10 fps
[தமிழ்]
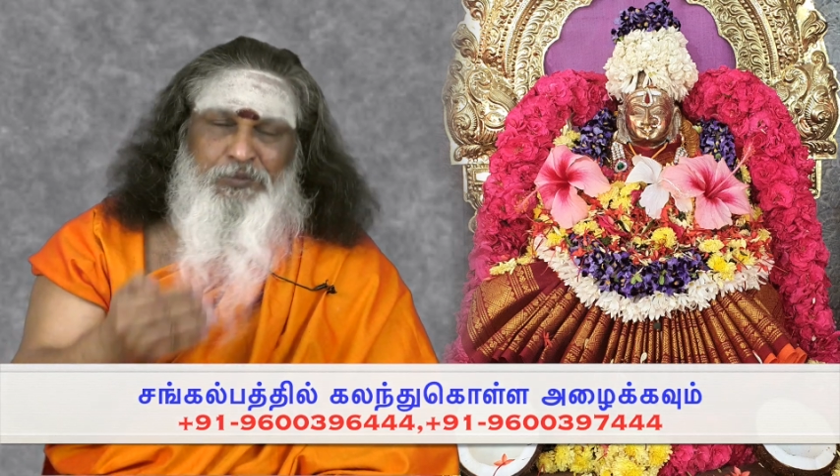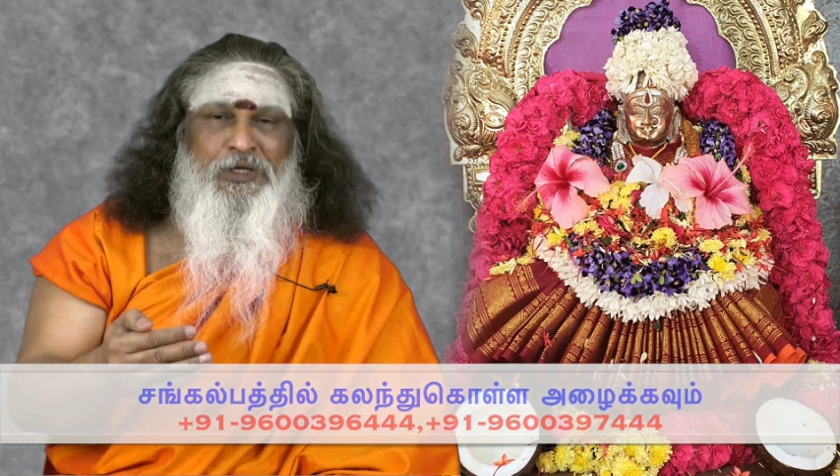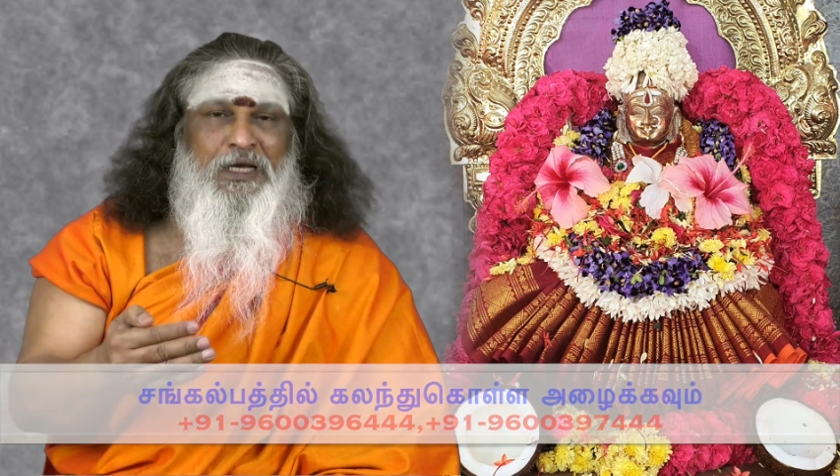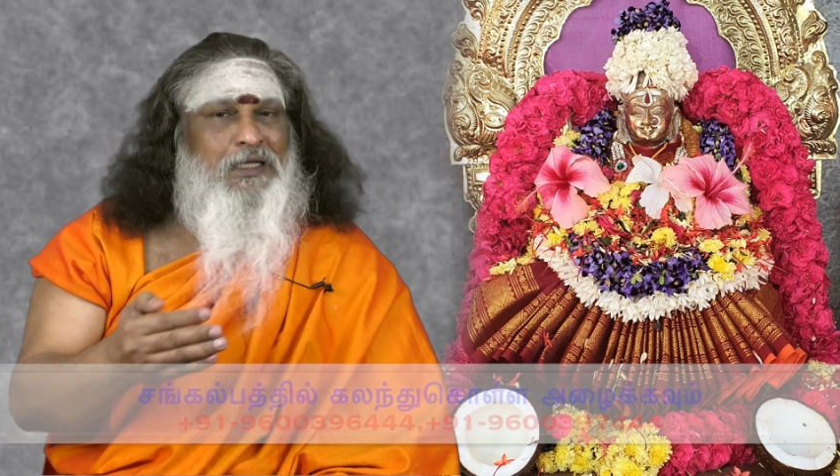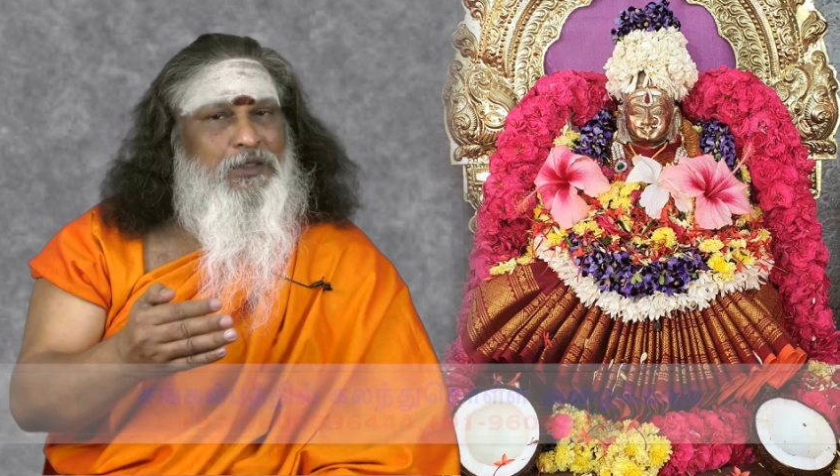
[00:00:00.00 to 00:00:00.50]

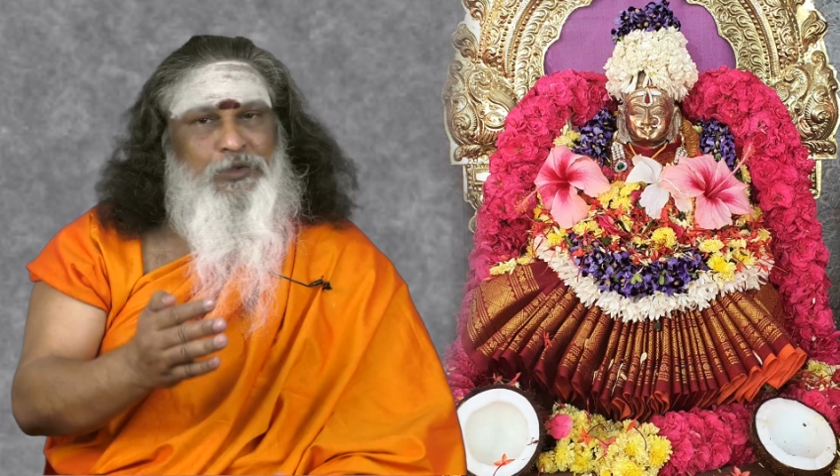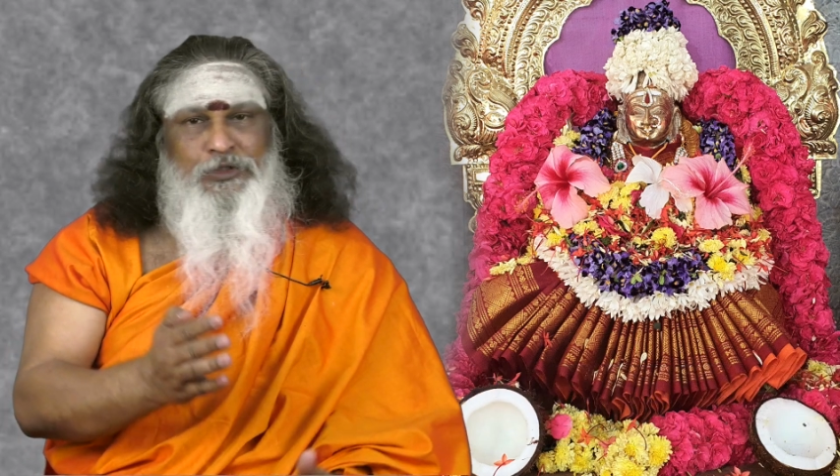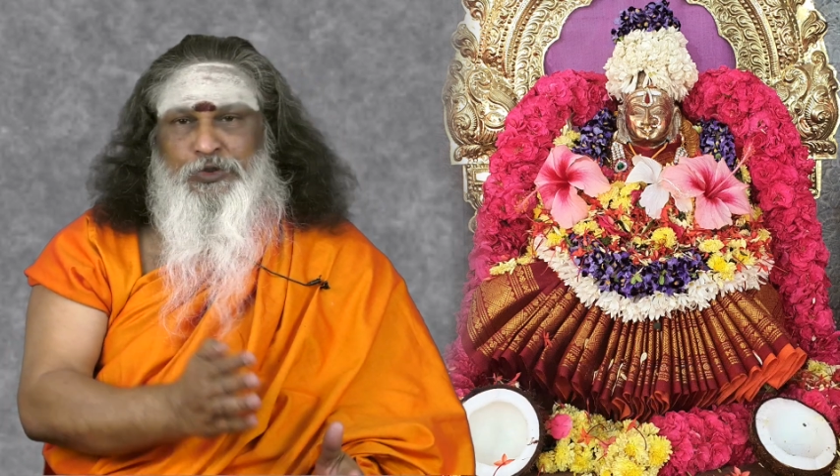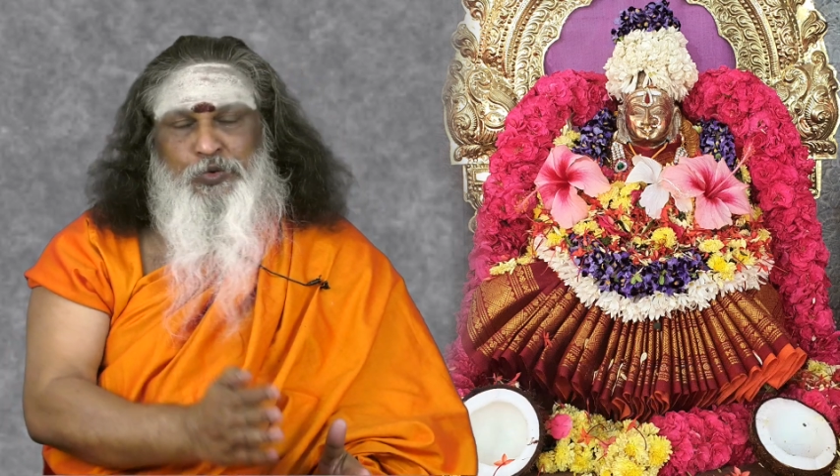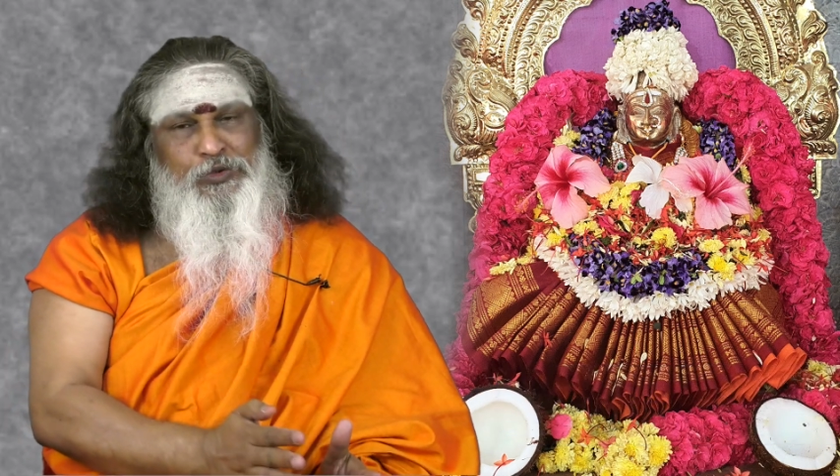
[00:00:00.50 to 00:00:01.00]
முடியாத ஒரு
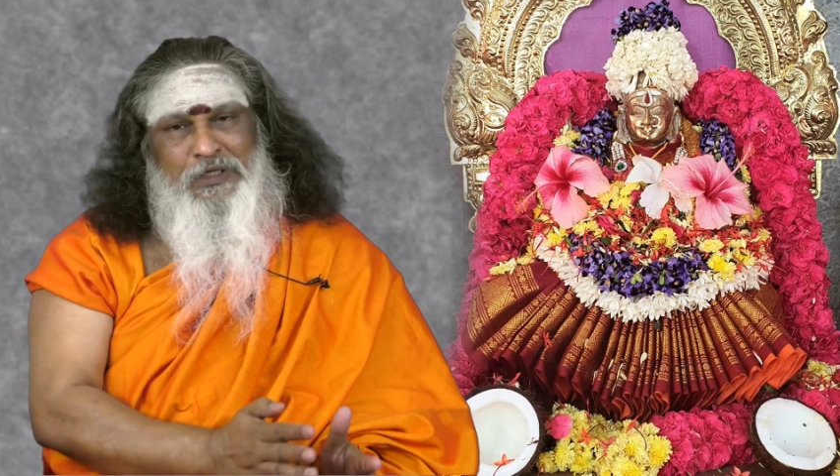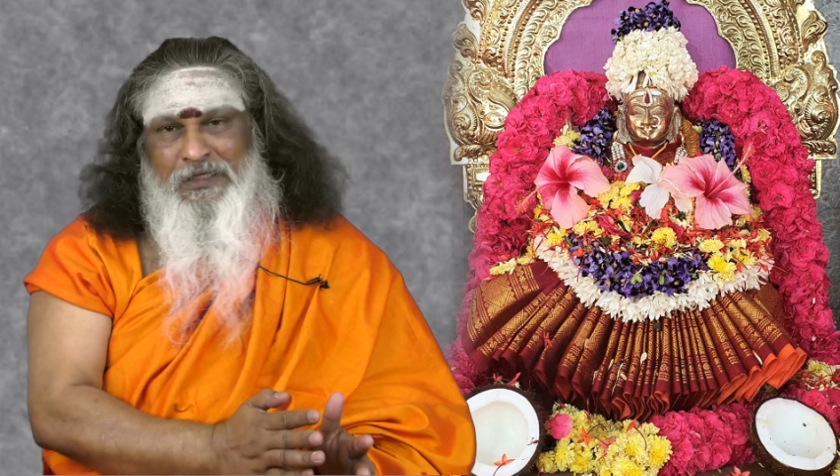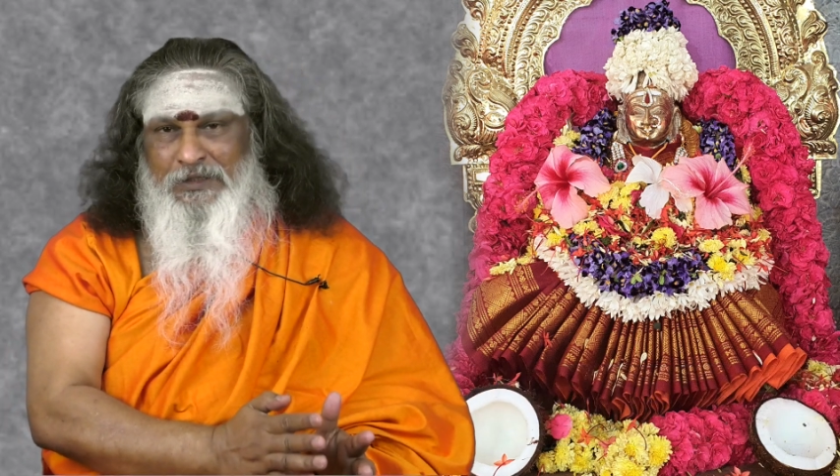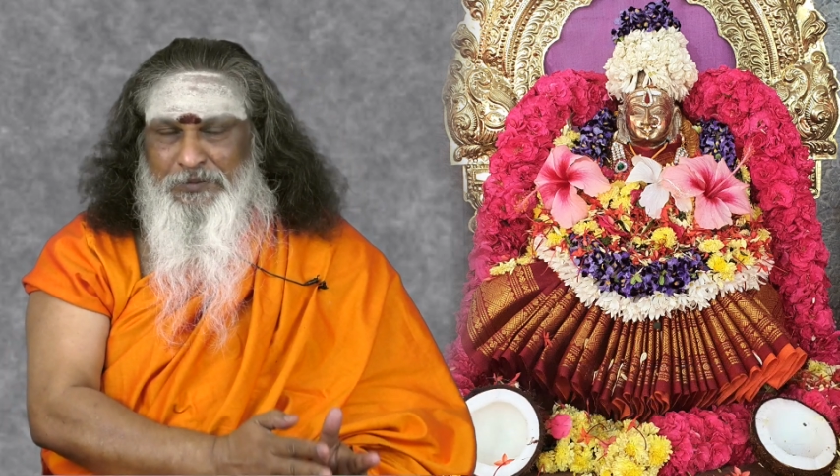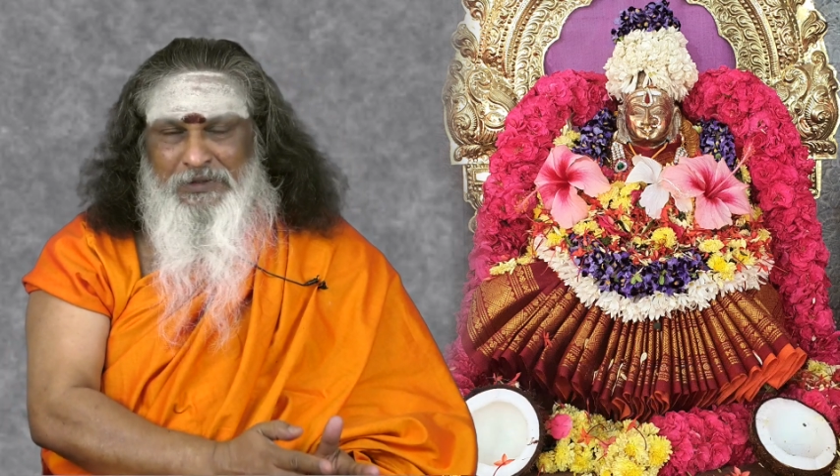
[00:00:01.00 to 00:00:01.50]
சூழ்நிலையும்